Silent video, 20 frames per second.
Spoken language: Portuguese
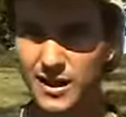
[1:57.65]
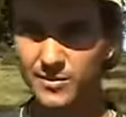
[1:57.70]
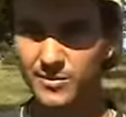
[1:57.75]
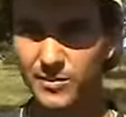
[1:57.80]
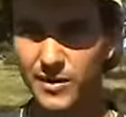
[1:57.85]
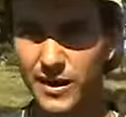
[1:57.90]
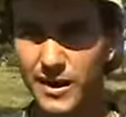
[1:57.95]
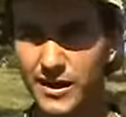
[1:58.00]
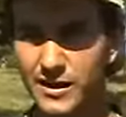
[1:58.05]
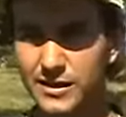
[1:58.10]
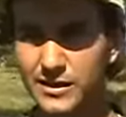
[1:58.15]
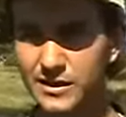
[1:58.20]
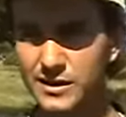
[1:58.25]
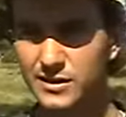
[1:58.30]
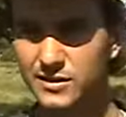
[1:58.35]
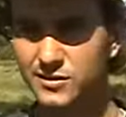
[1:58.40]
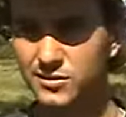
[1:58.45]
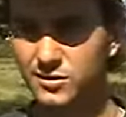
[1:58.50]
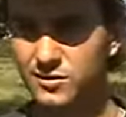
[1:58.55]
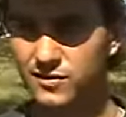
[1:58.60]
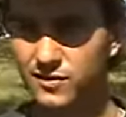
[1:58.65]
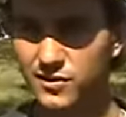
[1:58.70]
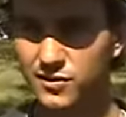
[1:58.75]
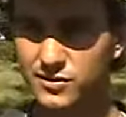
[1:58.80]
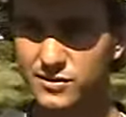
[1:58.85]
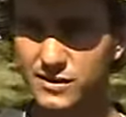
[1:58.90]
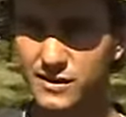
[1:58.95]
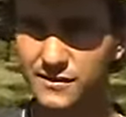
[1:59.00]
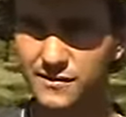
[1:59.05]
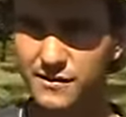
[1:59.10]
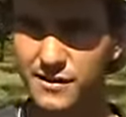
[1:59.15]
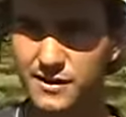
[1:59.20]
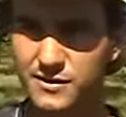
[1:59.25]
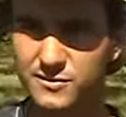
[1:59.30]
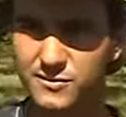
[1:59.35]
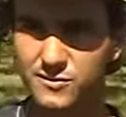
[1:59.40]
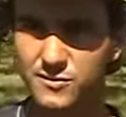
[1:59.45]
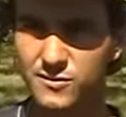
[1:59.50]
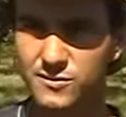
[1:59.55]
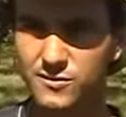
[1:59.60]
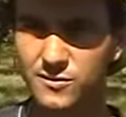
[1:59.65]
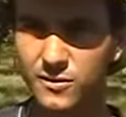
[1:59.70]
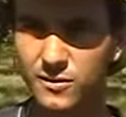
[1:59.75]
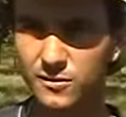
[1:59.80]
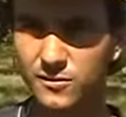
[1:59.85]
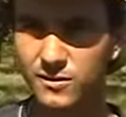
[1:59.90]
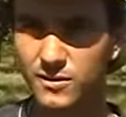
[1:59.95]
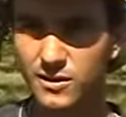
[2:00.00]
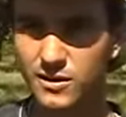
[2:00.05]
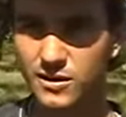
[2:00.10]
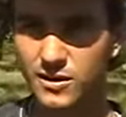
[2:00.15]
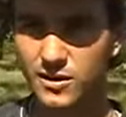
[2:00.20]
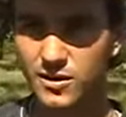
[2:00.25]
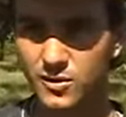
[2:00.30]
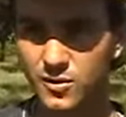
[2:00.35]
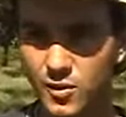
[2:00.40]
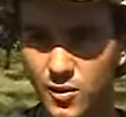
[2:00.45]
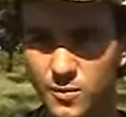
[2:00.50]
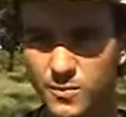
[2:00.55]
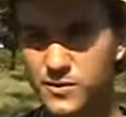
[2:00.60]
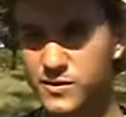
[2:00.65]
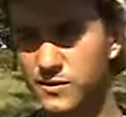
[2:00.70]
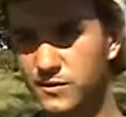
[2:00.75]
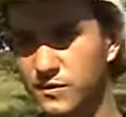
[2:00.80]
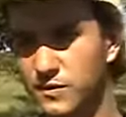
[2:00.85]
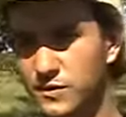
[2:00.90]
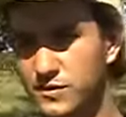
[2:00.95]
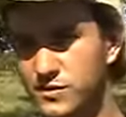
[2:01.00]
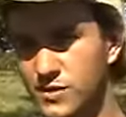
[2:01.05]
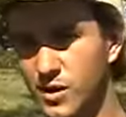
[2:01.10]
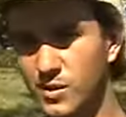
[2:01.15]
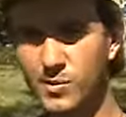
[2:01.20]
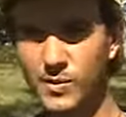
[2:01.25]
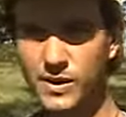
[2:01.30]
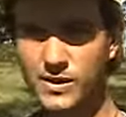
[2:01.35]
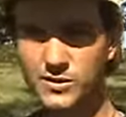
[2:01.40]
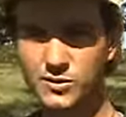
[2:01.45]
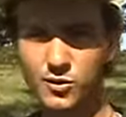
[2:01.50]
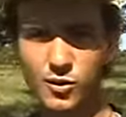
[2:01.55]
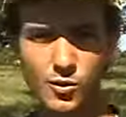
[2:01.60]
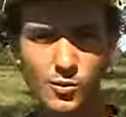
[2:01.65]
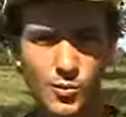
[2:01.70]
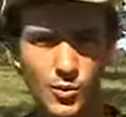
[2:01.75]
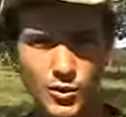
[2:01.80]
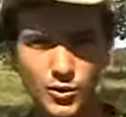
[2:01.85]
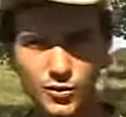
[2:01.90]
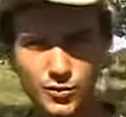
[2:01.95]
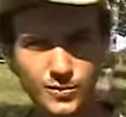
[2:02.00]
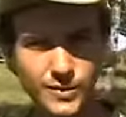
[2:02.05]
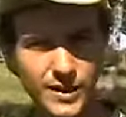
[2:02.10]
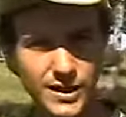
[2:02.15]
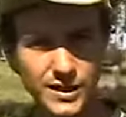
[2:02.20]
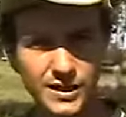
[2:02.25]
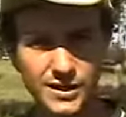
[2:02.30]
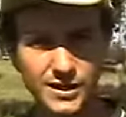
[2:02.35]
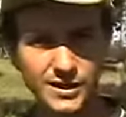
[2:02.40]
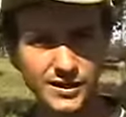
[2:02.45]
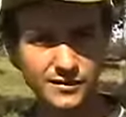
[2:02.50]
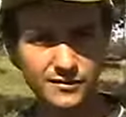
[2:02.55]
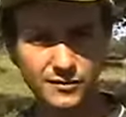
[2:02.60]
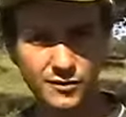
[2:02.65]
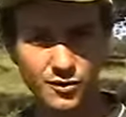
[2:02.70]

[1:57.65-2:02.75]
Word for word: da pele e sofreu os efeitos do sol. Como se fosse uma pessoa muito branca que